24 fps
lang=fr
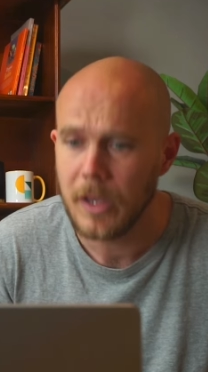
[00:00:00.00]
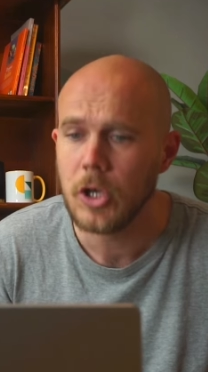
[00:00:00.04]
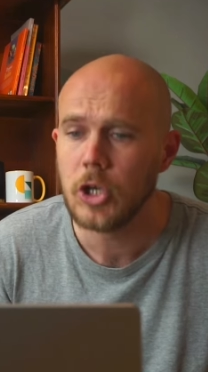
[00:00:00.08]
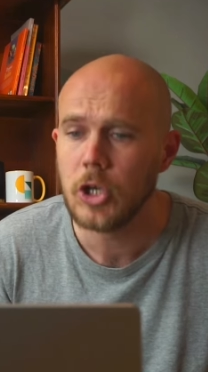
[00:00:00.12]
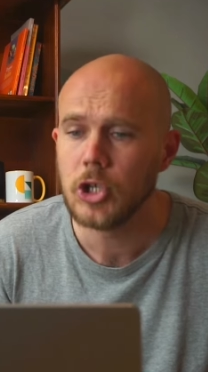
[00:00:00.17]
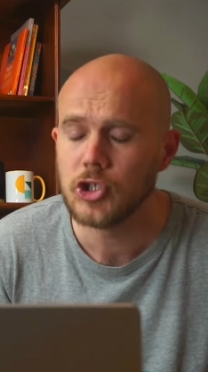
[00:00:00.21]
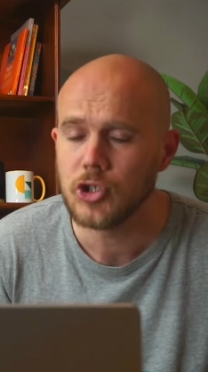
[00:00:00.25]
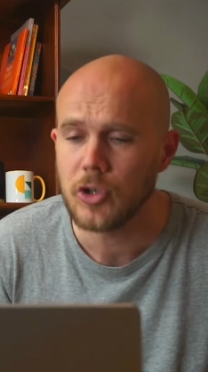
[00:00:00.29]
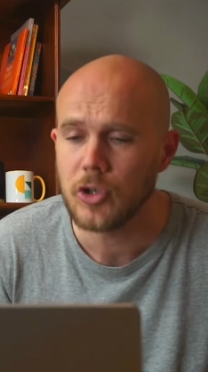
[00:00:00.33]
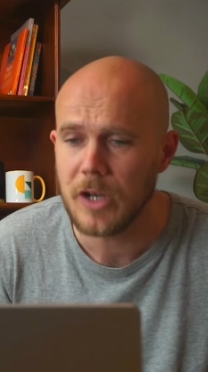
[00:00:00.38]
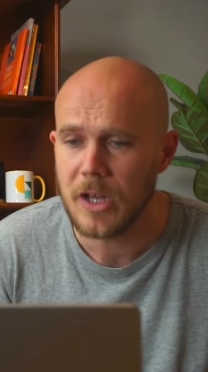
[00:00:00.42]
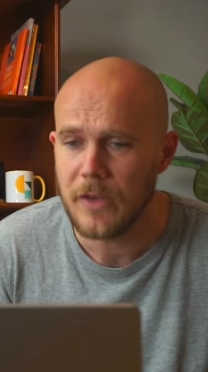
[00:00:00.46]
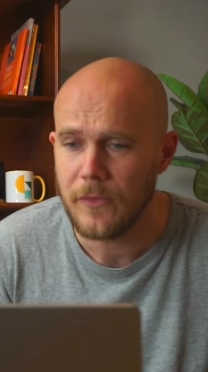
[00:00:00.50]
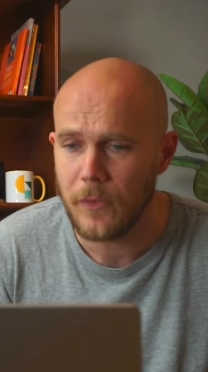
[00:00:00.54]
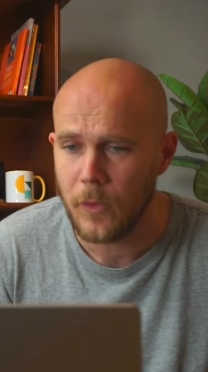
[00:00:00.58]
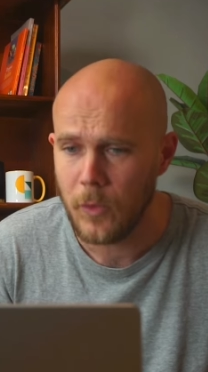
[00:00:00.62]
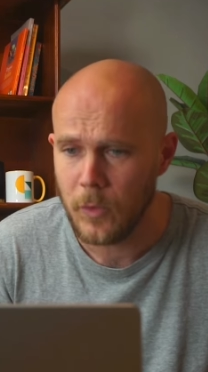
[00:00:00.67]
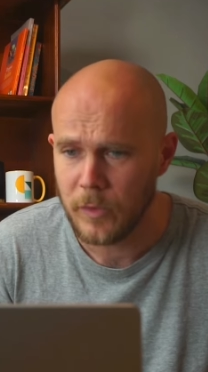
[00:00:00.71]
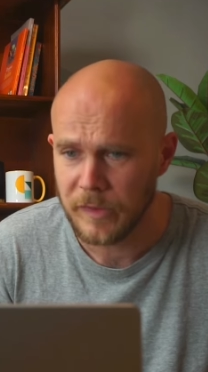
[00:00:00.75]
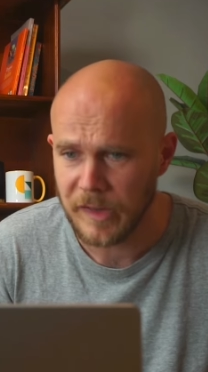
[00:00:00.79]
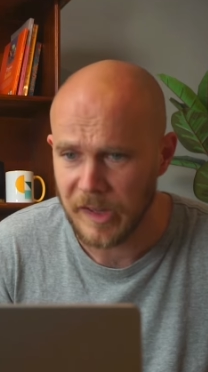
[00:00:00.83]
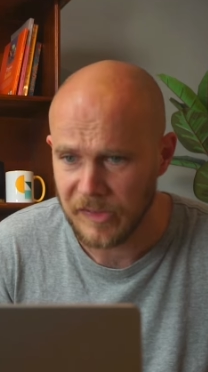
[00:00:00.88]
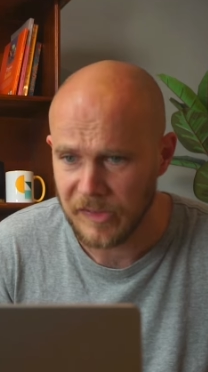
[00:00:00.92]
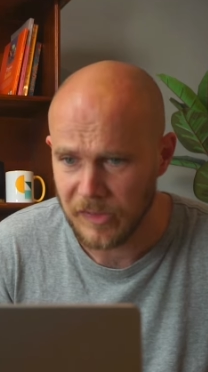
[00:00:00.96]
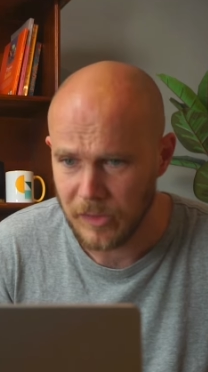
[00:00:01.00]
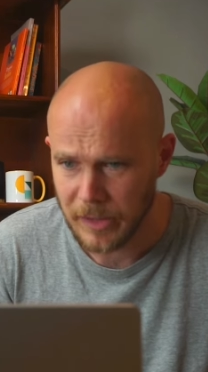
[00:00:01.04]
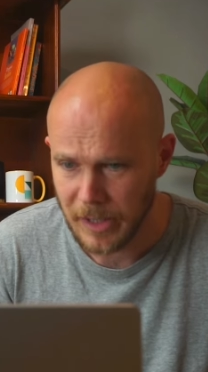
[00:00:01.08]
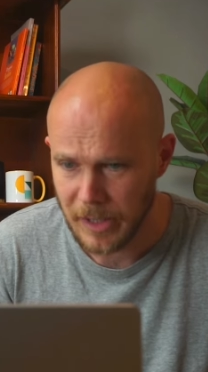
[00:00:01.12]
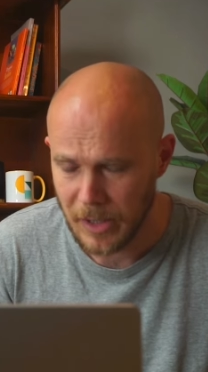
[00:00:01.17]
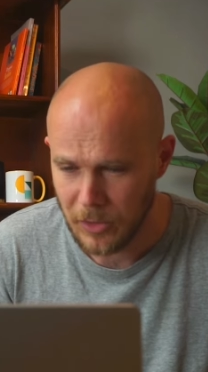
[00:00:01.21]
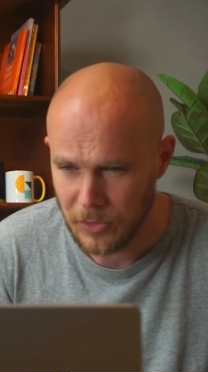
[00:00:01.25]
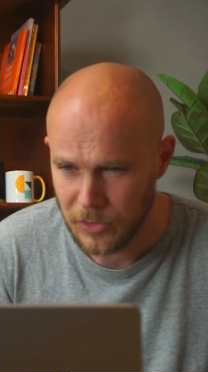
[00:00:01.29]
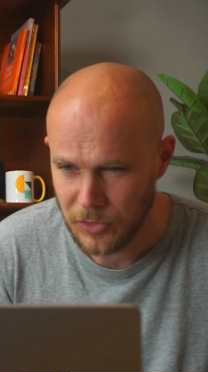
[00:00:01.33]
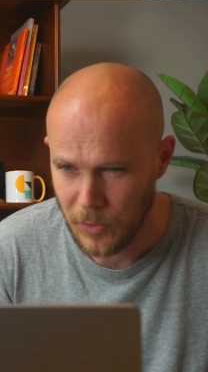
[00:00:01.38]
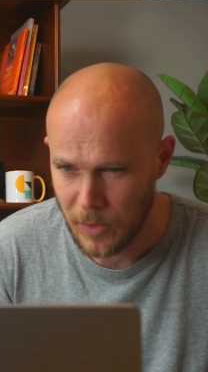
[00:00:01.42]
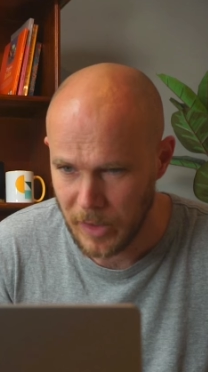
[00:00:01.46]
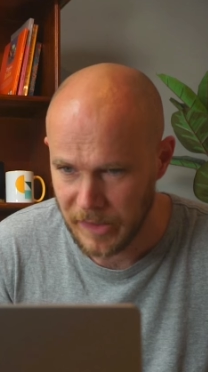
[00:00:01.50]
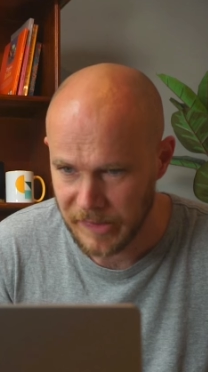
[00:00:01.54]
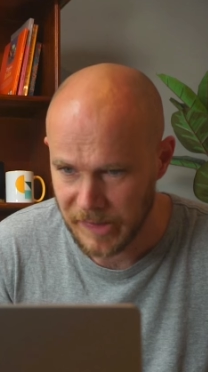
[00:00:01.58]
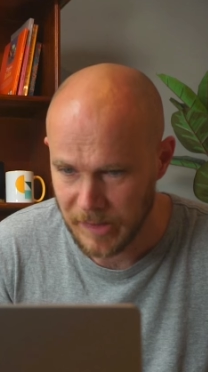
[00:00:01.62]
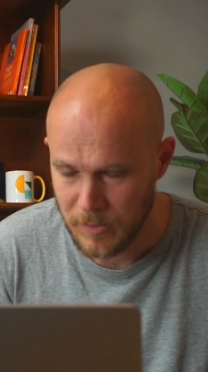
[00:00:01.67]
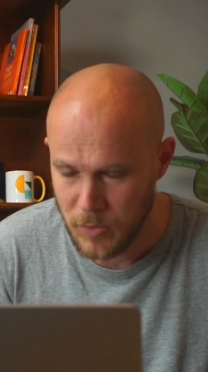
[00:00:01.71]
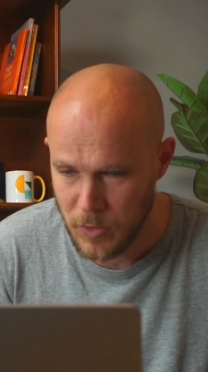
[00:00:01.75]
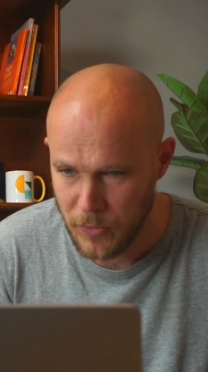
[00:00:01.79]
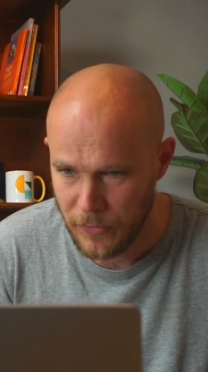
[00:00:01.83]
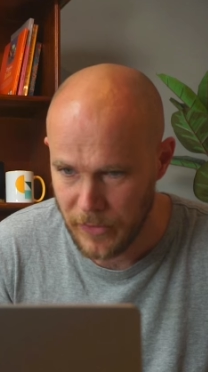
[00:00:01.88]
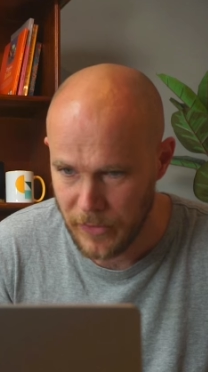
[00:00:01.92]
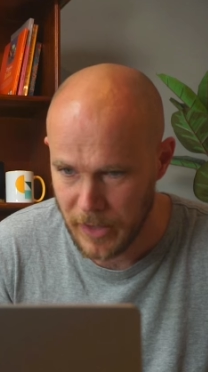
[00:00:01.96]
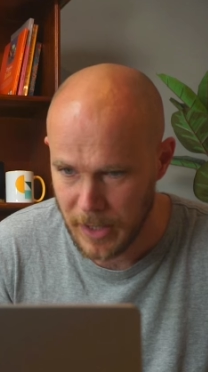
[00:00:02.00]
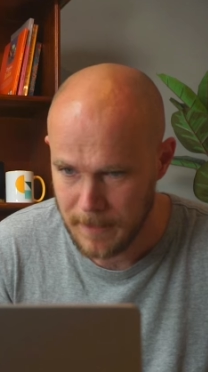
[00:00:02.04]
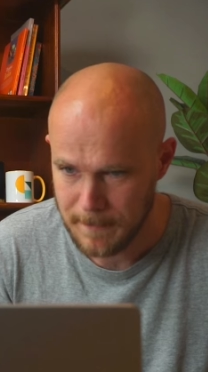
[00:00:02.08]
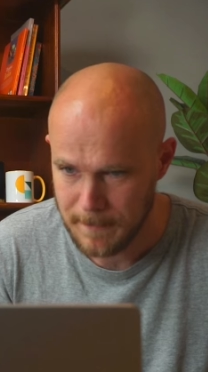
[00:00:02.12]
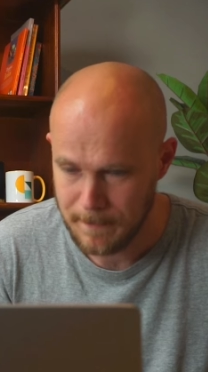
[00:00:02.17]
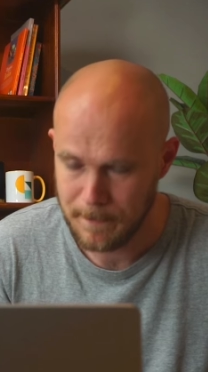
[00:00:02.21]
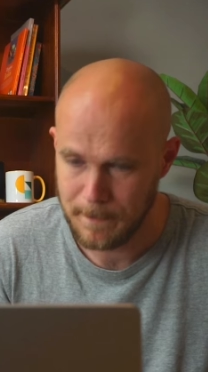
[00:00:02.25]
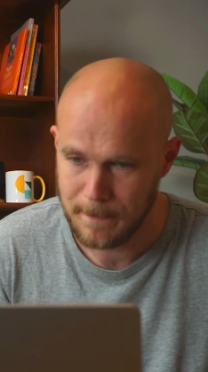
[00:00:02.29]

J'enlève 11 à 143, ça me fait...